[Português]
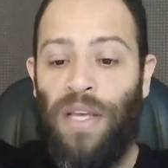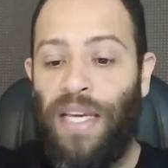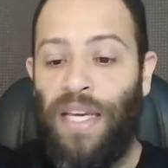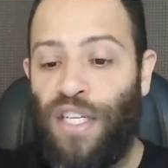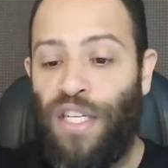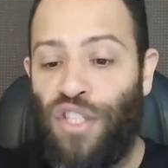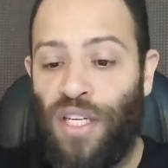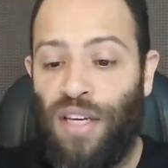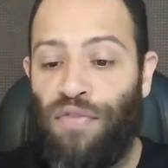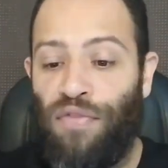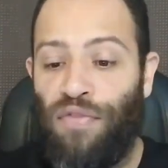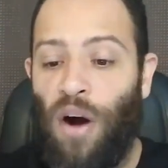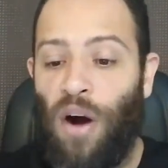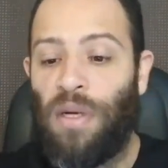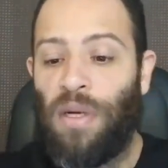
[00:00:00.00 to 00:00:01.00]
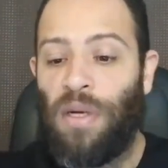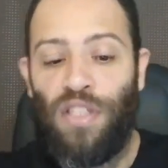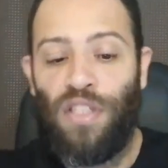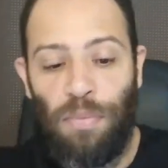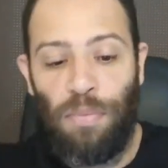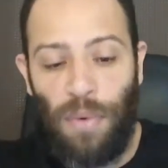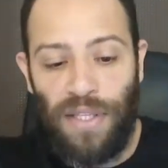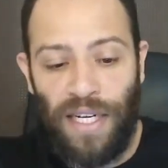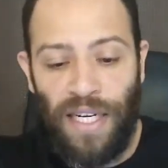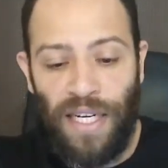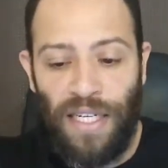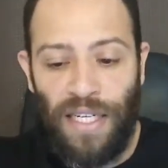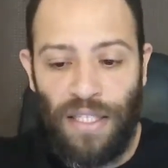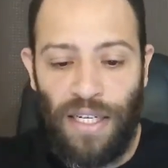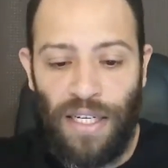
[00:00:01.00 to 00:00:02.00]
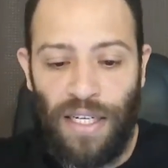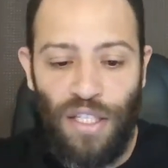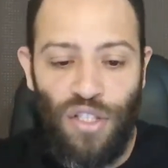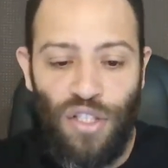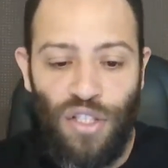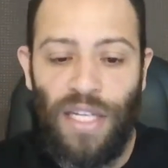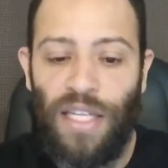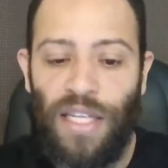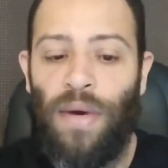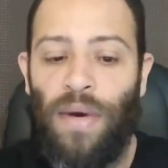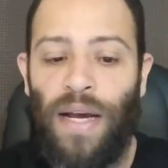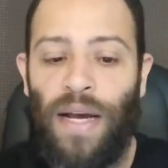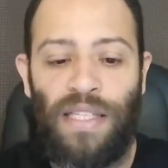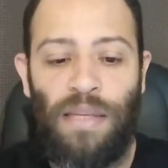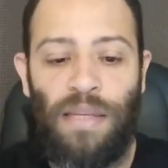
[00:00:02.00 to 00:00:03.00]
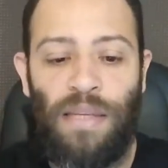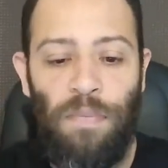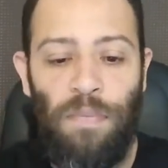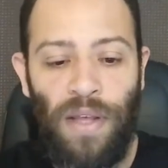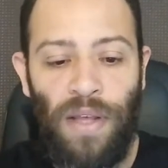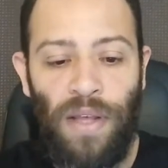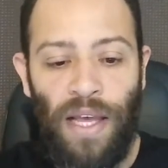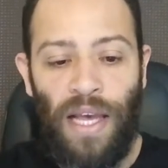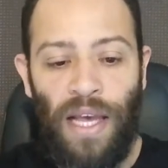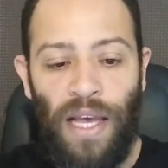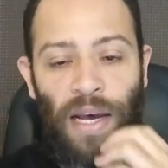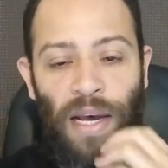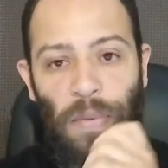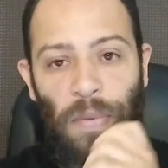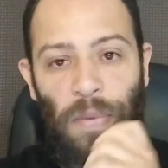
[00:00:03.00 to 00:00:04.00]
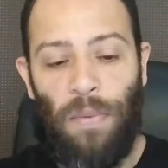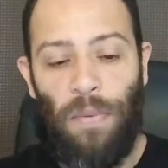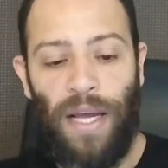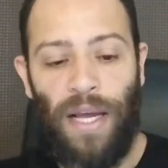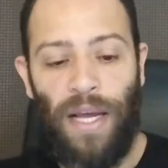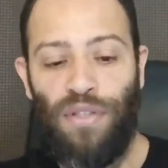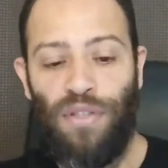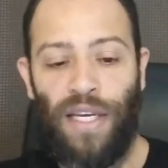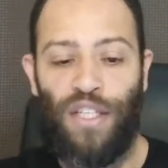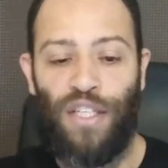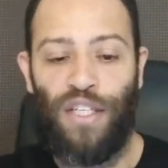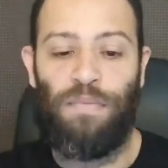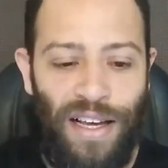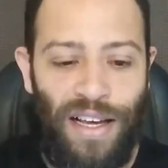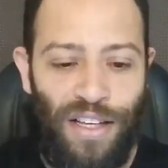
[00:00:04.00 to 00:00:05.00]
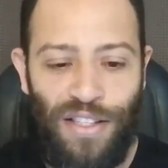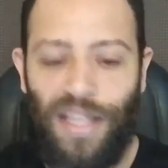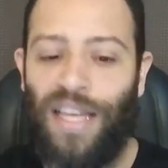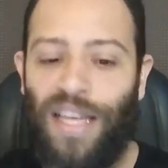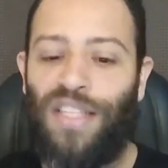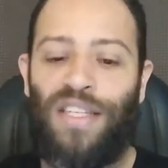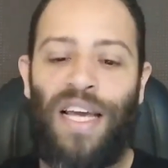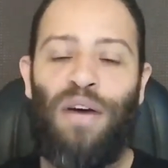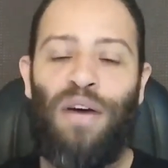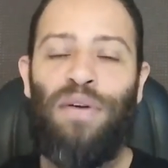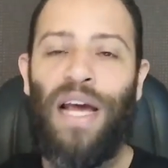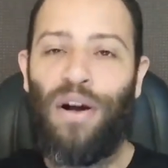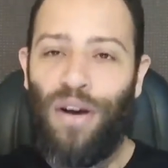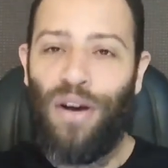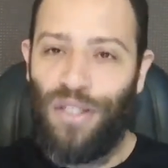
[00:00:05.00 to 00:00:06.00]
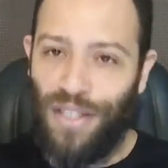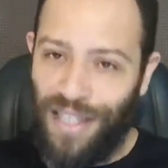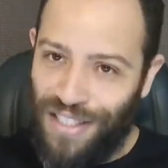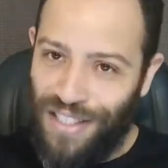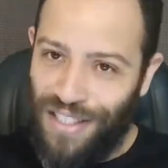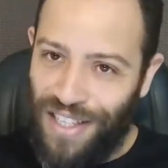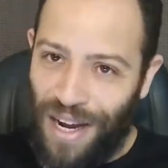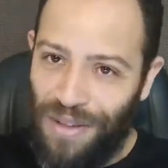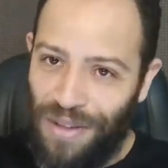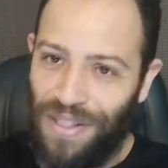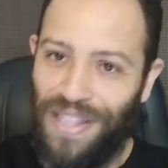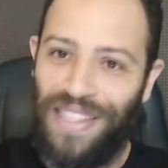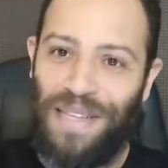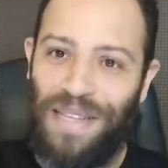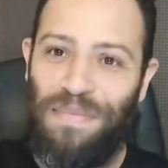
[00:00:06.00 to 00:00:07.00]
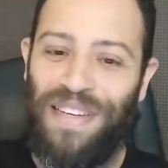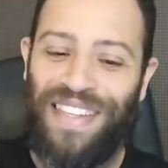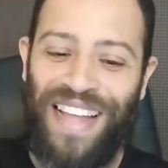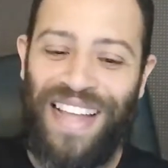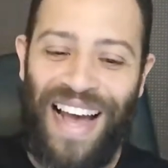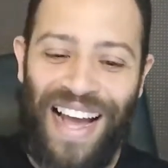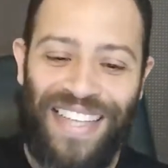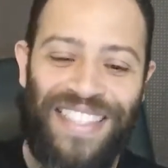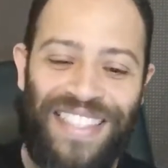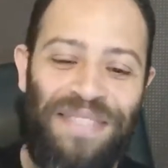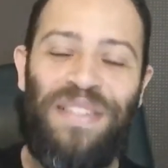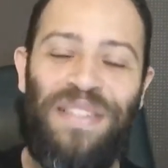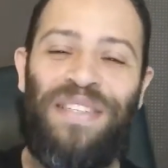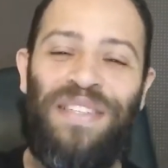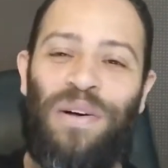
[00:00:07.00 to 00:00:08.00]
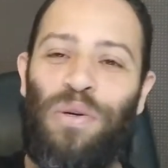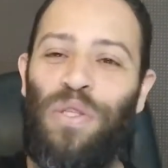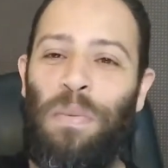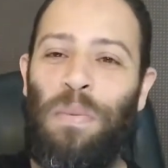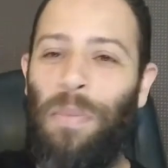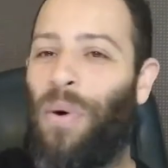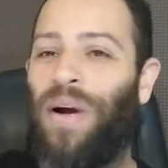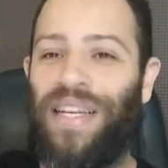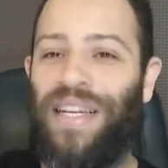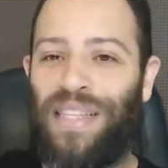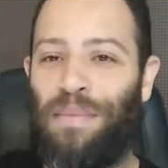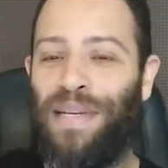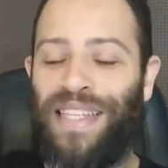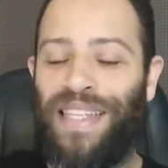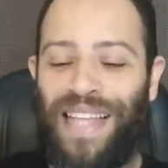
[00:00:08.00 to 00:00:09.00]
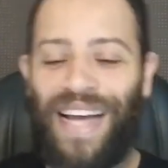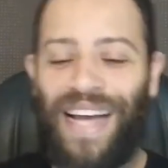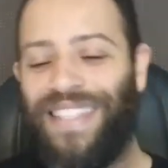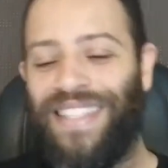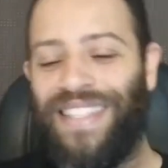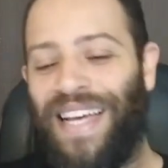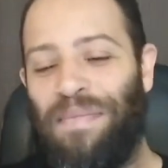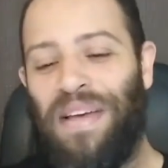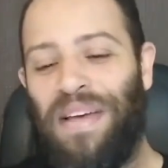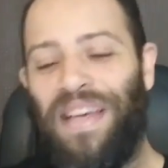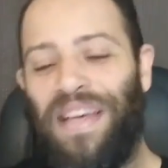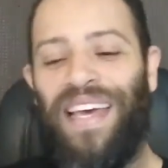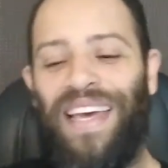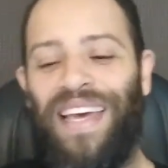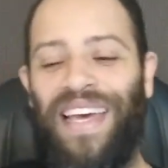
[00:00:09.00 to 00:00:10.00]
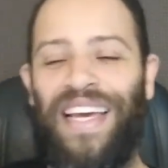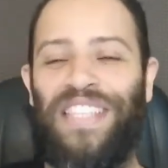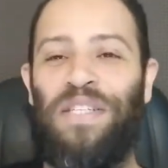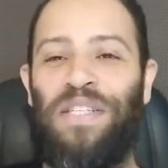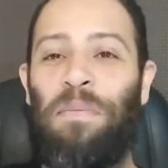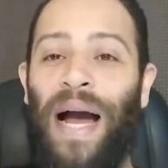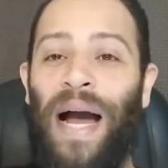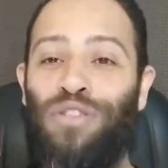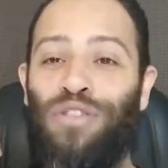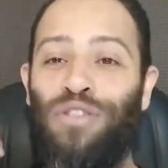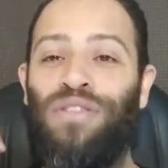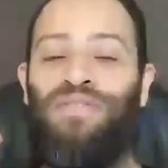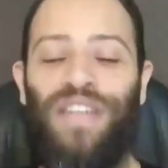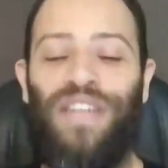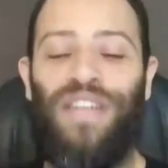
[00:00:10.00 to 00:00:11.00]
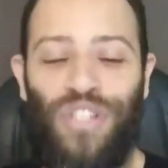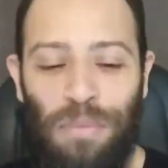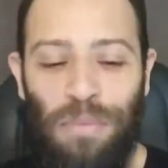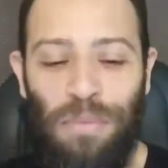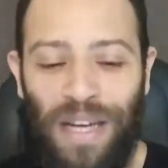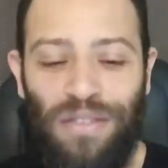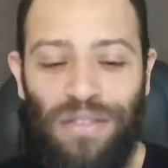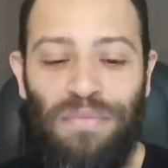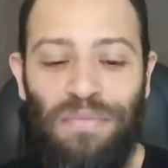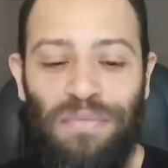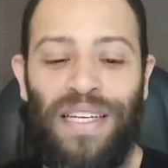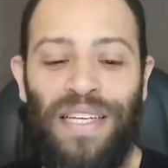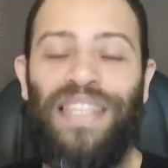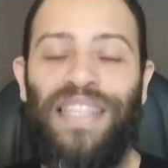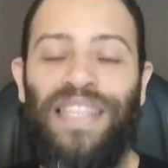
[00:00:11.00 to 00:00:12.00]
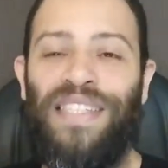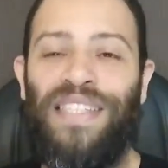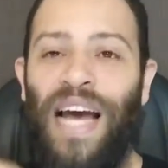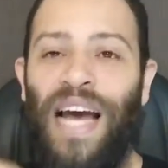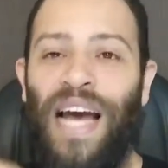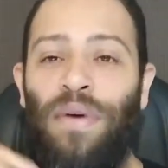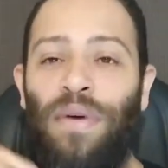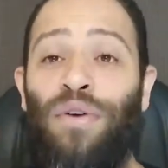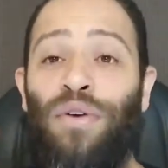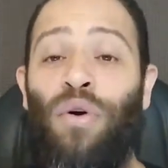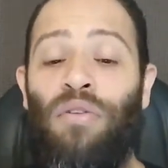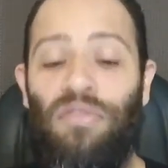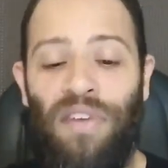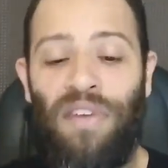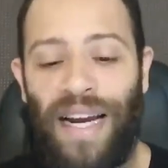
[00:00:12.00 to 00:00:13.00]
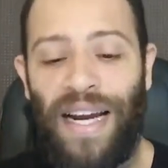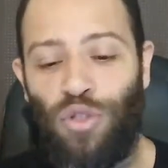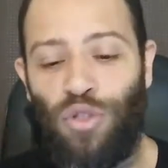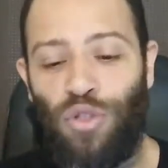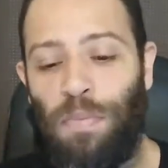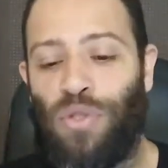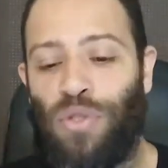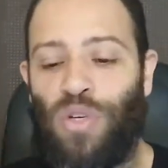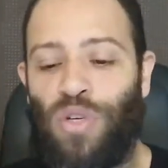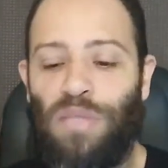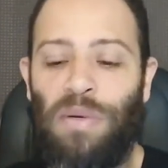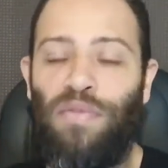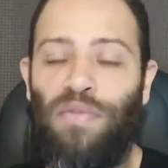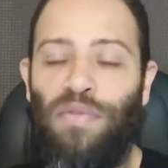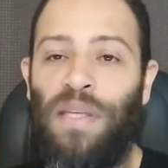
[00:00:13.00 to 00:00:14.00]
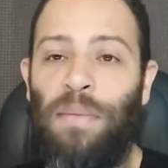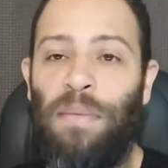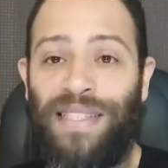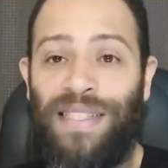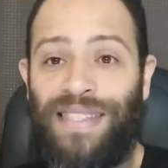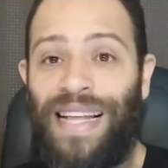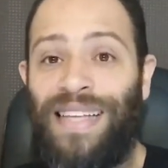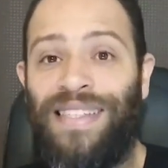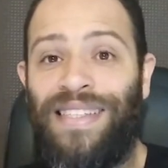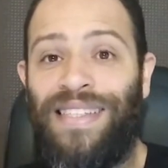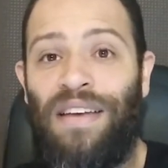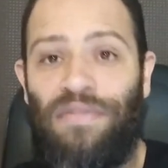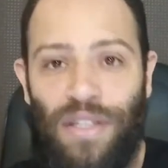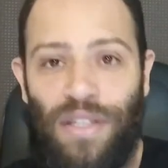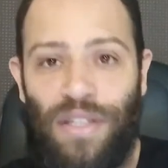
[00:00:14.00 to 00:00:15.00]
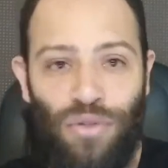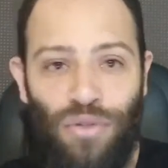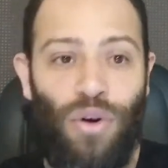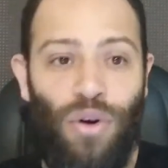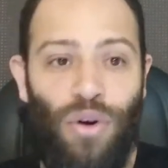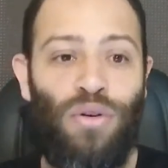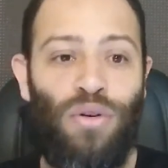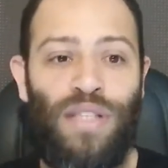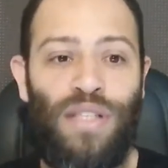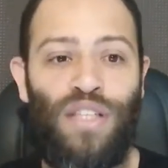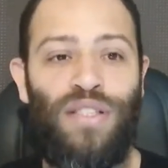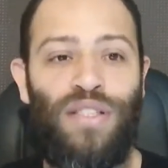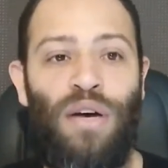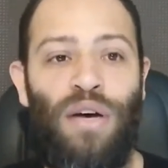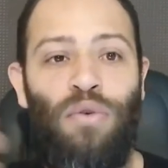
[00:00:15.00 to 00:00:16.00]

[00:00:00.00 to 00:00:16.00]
e de que forma que você pode ganhar, ganhar dinheiro aí com elas, tá bom? Bom, é o seguinte, seguinte, é um negócio de alta rentabilidade ou de boa rentabilidade, né? É, de baixo investimento inicial e com várias opções para você prestar serviços. Ou seja, então